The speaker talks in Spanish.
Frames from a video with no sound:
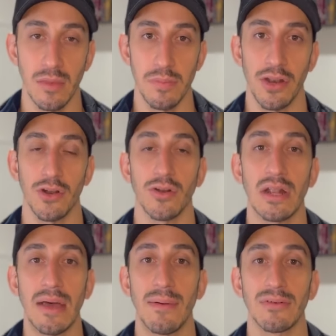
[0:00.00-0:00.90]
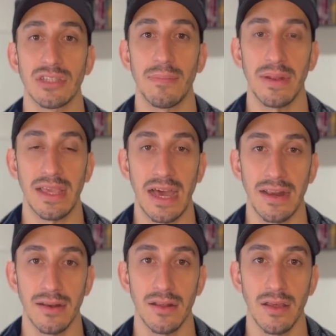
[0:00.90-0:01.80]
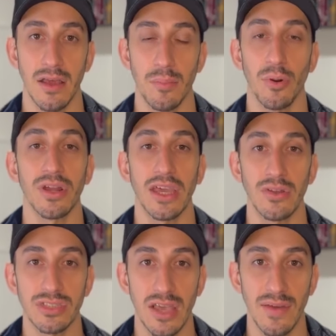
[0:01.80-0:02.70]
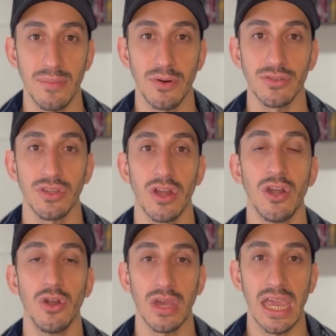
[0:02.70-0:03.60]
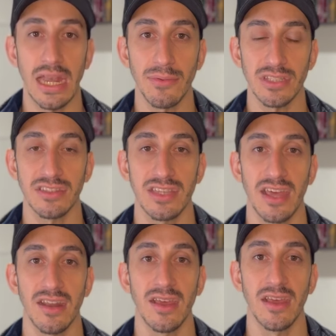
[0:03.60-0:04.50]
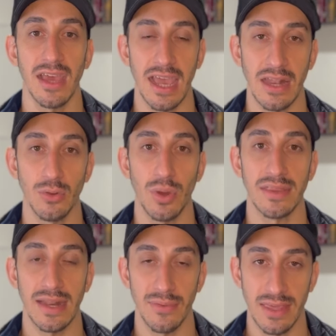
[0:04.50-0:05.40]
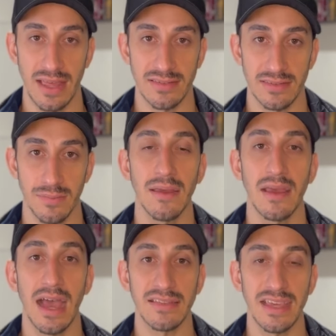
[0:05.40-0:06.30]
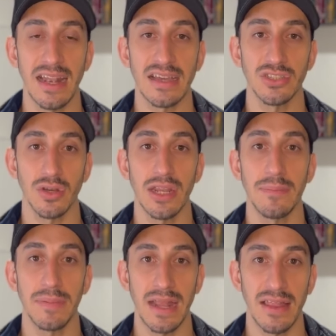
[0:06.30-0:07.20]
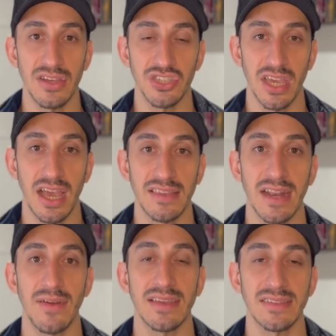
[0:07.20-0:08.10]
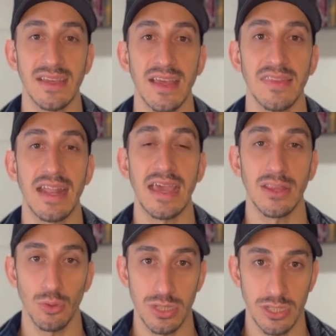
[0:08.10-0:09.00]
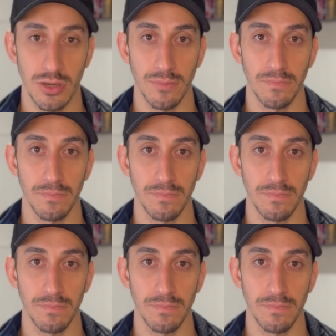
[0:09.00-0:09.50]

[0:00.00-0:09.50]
pero no la vamos a aplicar porque no sabemos lo que queremos hacer en nuestras vidas. Así que la acción inspirada llega a través de la intuición.